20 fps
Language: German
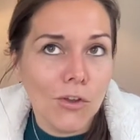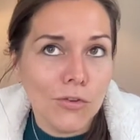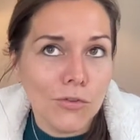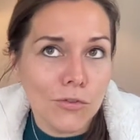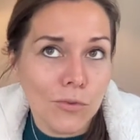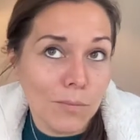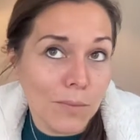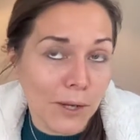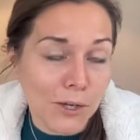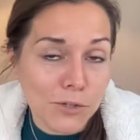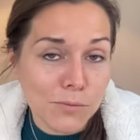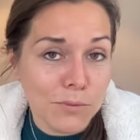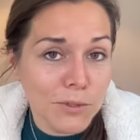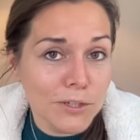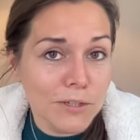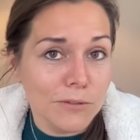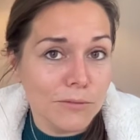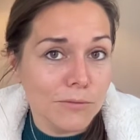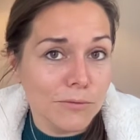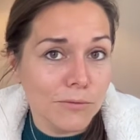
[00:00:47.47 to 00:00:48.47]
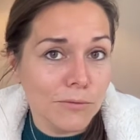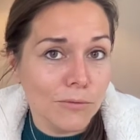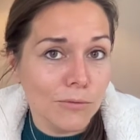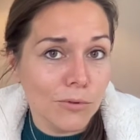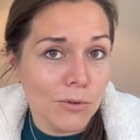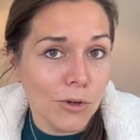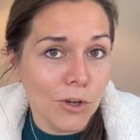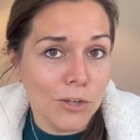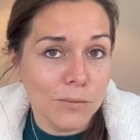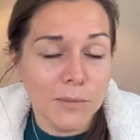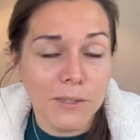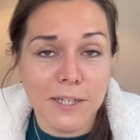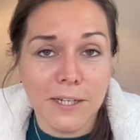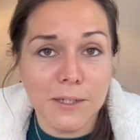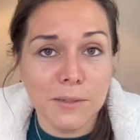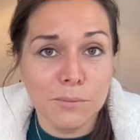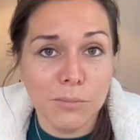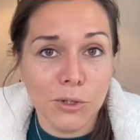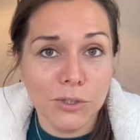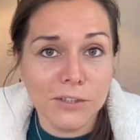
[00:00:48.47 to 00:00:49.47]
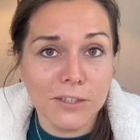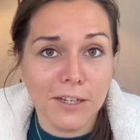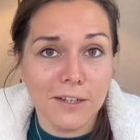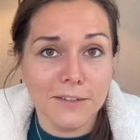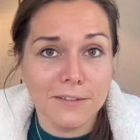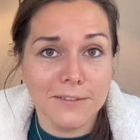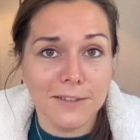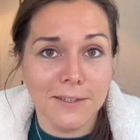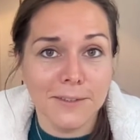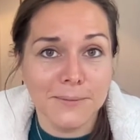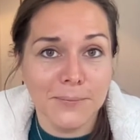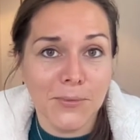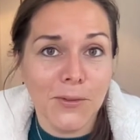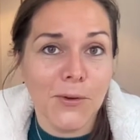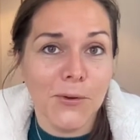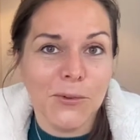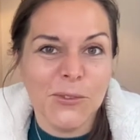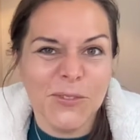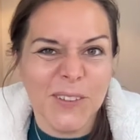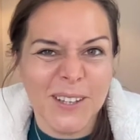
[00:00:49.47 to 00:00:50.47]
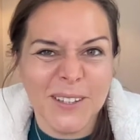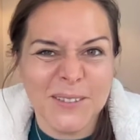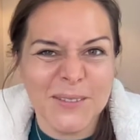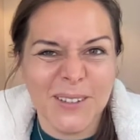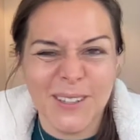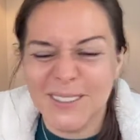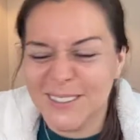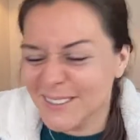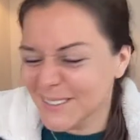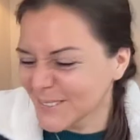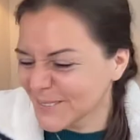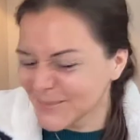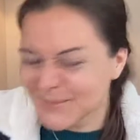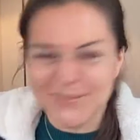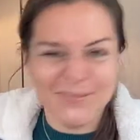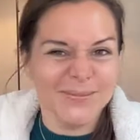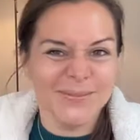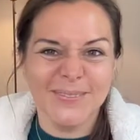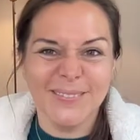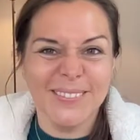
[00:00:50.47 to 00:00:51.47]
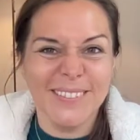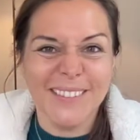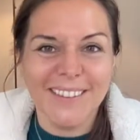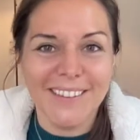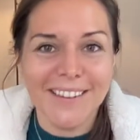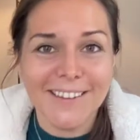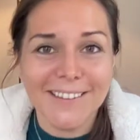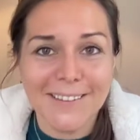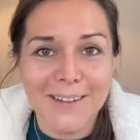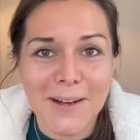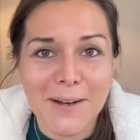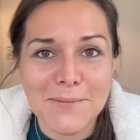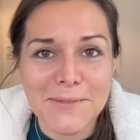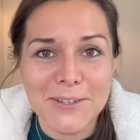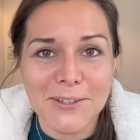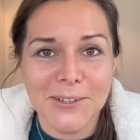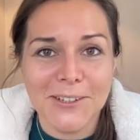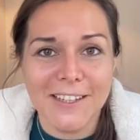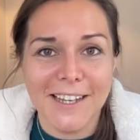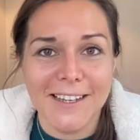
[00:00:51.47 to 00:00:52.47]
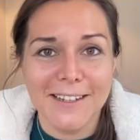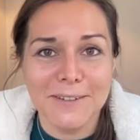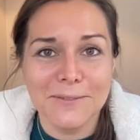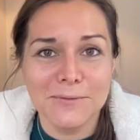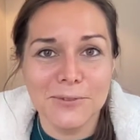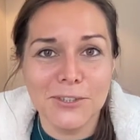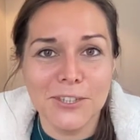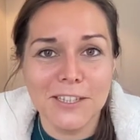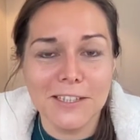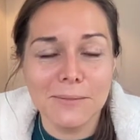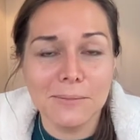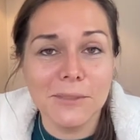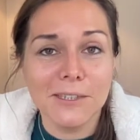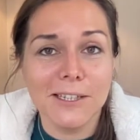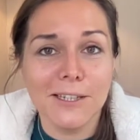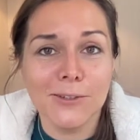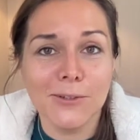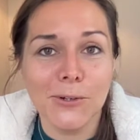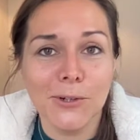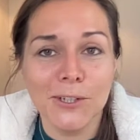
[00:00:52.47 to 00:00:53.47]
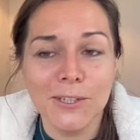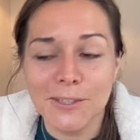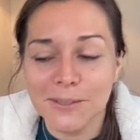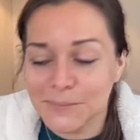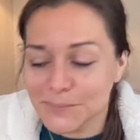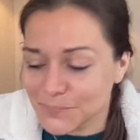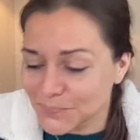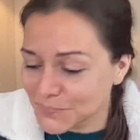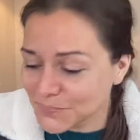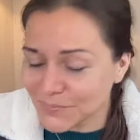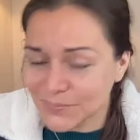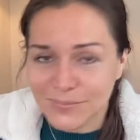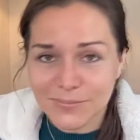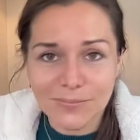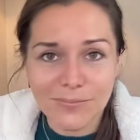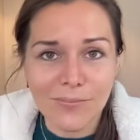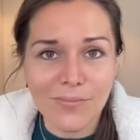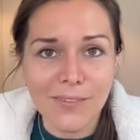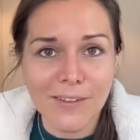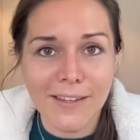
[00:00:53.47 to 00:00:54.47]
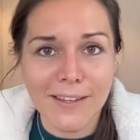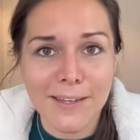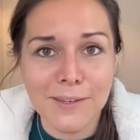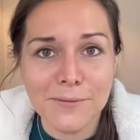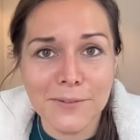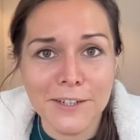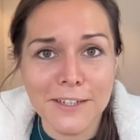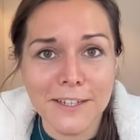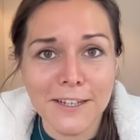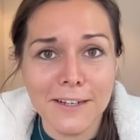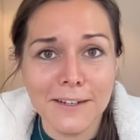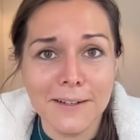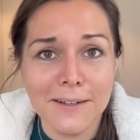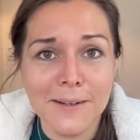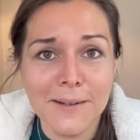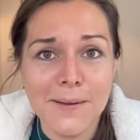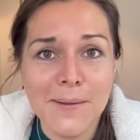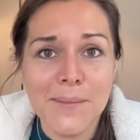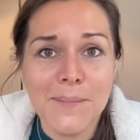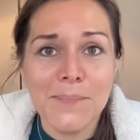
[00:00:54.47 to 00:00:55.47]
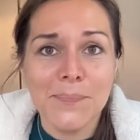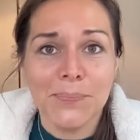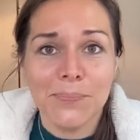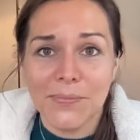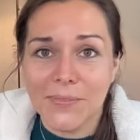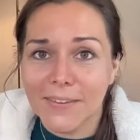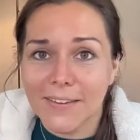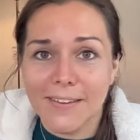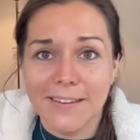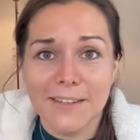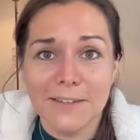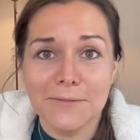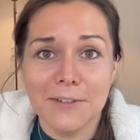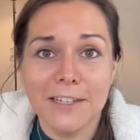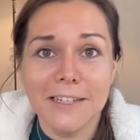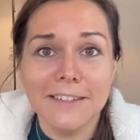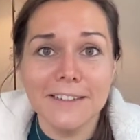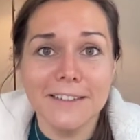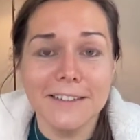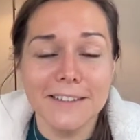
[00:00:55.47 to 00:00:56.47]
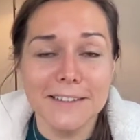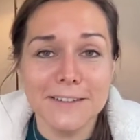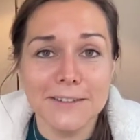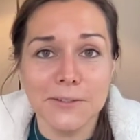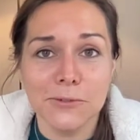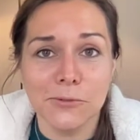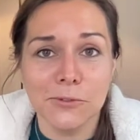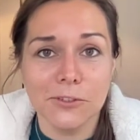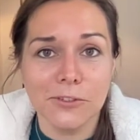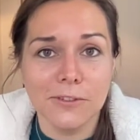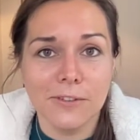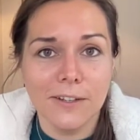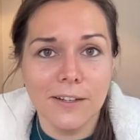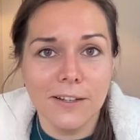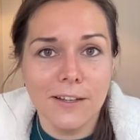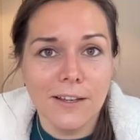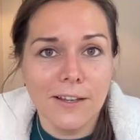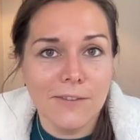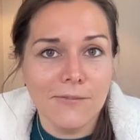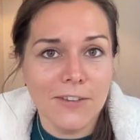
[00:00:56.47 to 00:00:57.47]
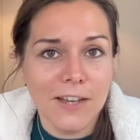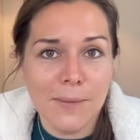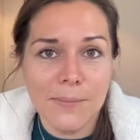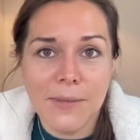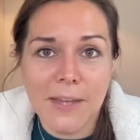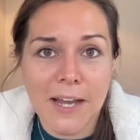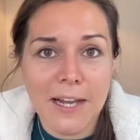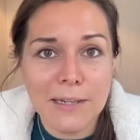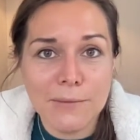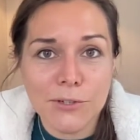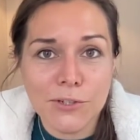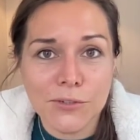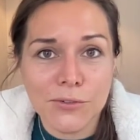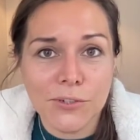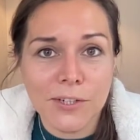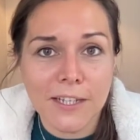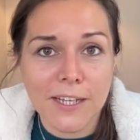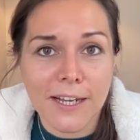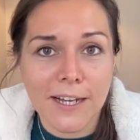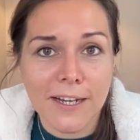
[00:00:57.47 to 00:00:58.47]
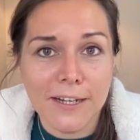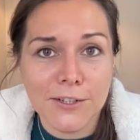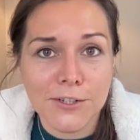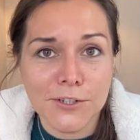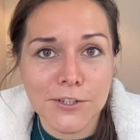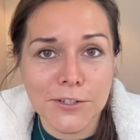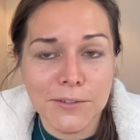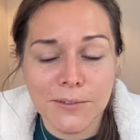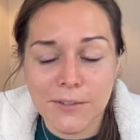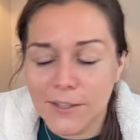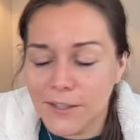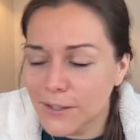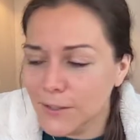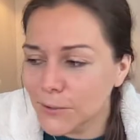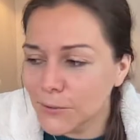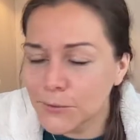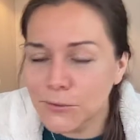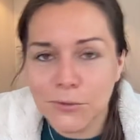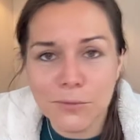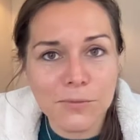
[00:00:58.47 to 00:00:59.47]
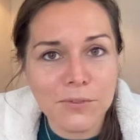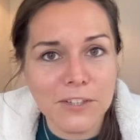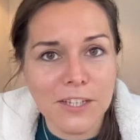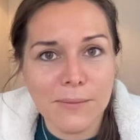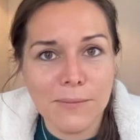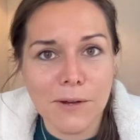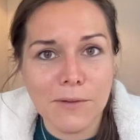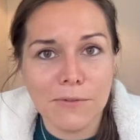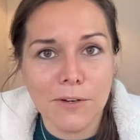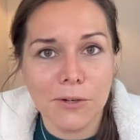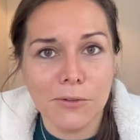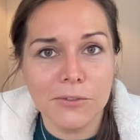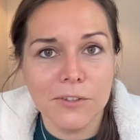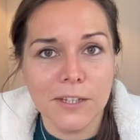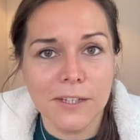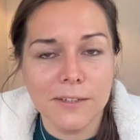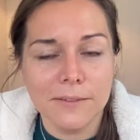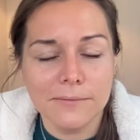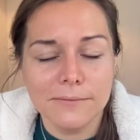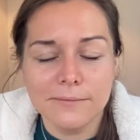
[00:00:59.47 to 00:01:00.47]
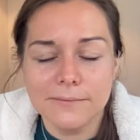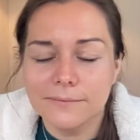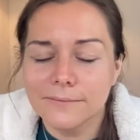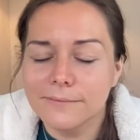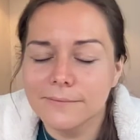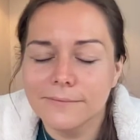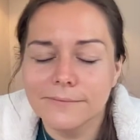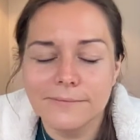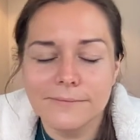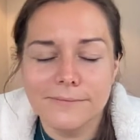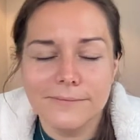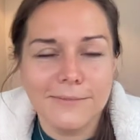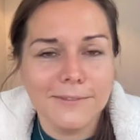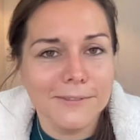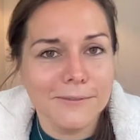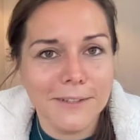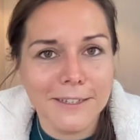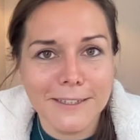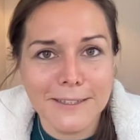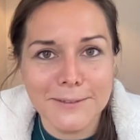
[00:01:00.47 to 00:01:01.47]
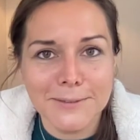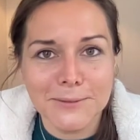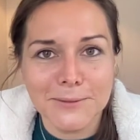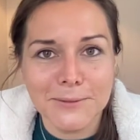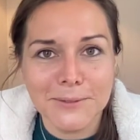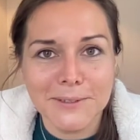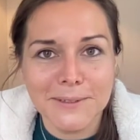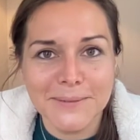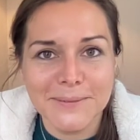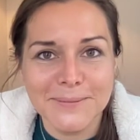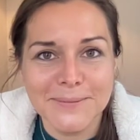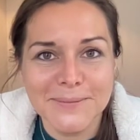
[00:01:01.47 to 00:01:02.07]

Zum Beispiel höre ich mir dann einen Podcast an. Und weißt was? Da habe ich heute einen für dich mit der tollen Eva Nigel. Ich verlinke dir das hier unten. Wir haben eine halbe Stunde geratscht rund ums Thema Frau sein. Mm, war das gut.